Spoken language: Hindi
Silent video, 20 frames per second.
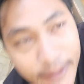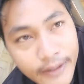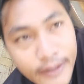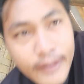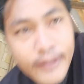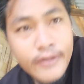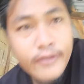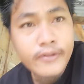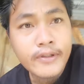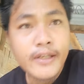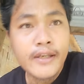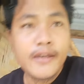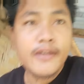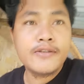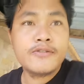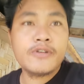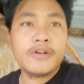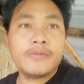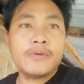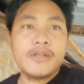पे है तो निक्की
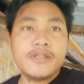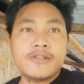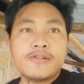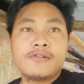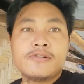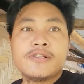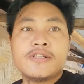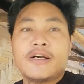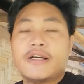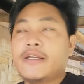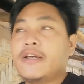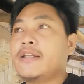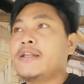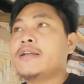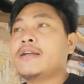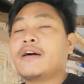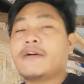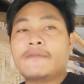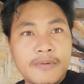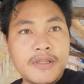जो अभी स्कूल से आया नहीं
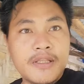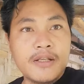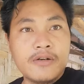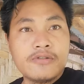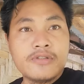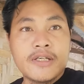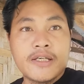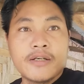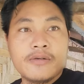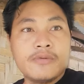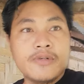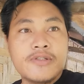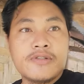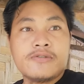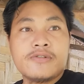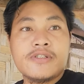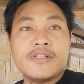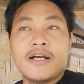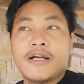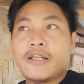काफ़ी देर हो जाएगा वो
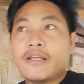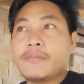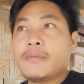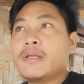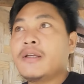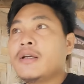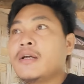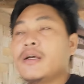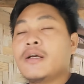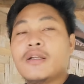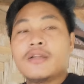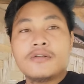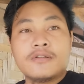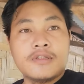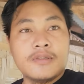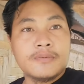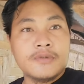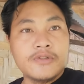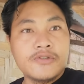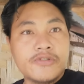स्कूल से आने में तो
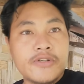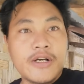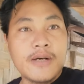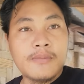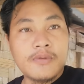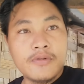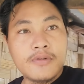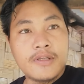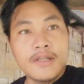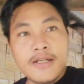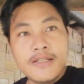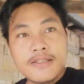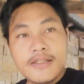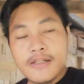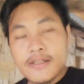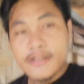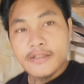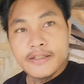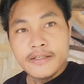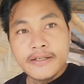तब तक जो है हम लोग लंच कर
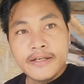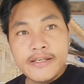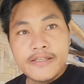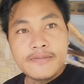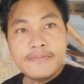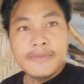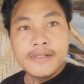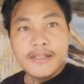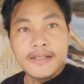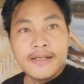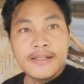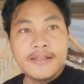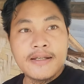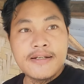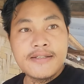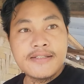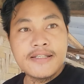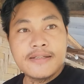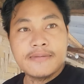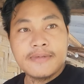लेते हैं गाइस मिलेंगे
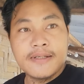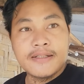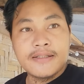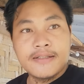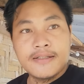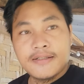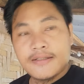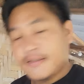लंच के बाद